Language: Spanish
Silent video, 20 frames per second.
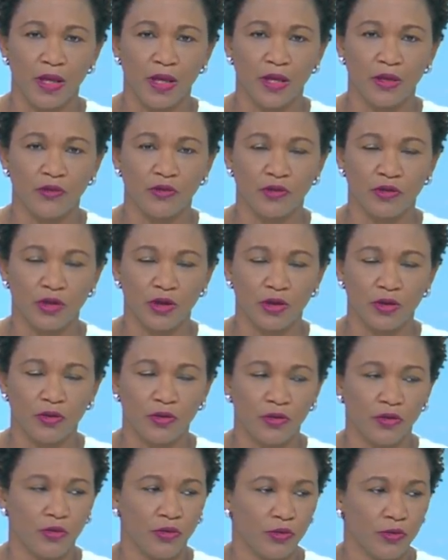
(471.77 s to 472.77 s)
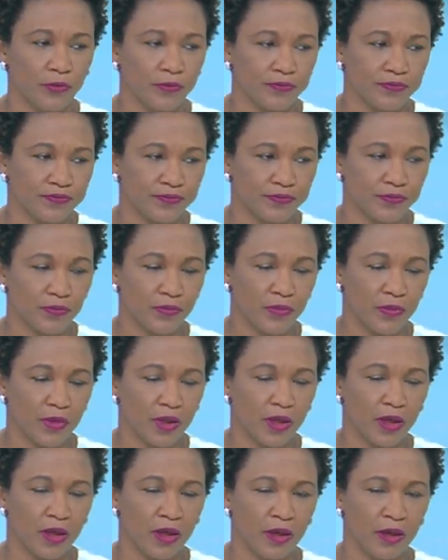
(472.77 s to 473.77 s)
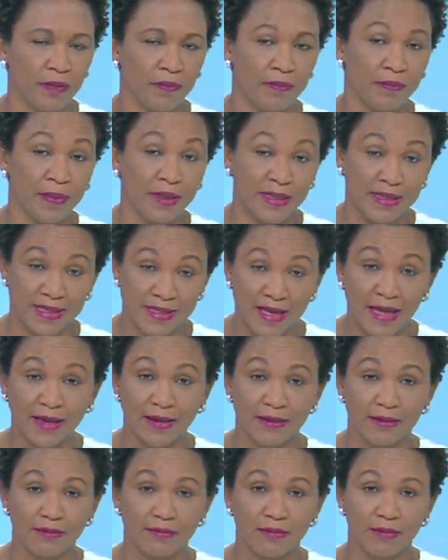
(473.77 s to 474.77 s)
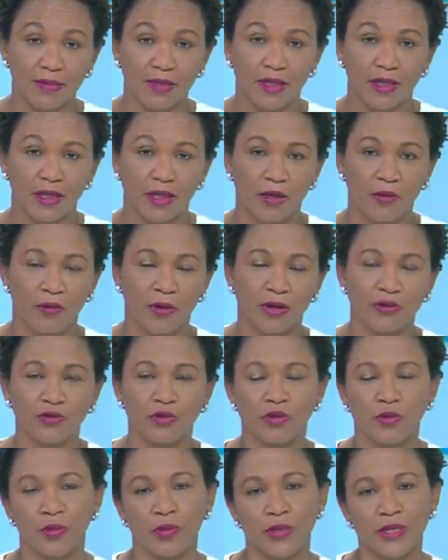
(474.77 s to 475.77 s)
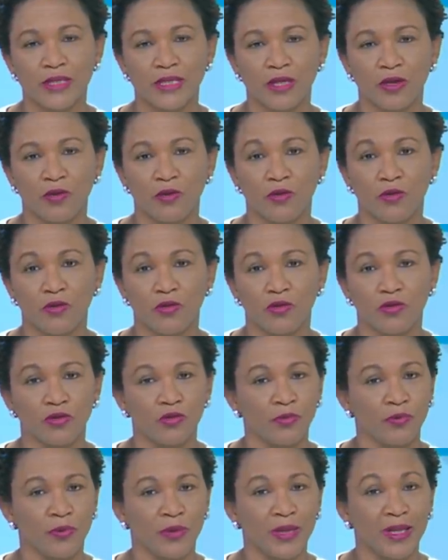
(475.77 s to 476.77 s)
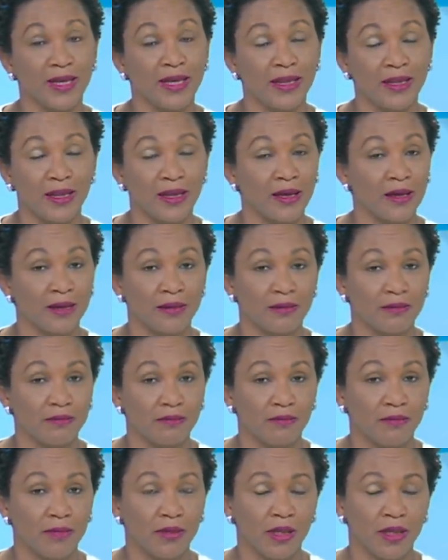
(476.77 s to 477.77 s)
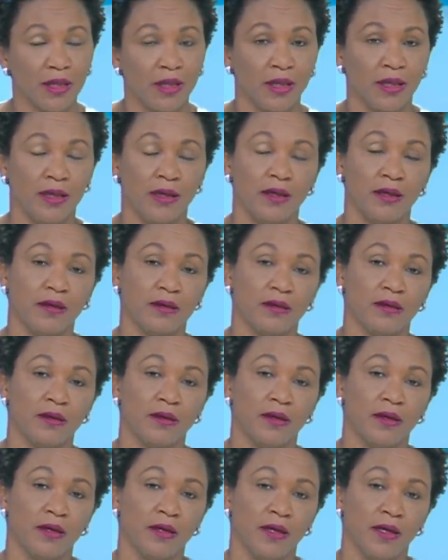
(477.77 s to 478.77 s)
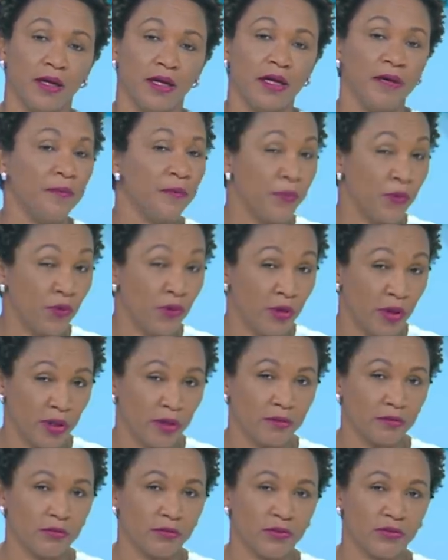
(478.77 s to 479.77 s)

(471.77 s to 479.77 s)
Yo quiero eh, pensar que un caso como este no, puede quedar eh, impune.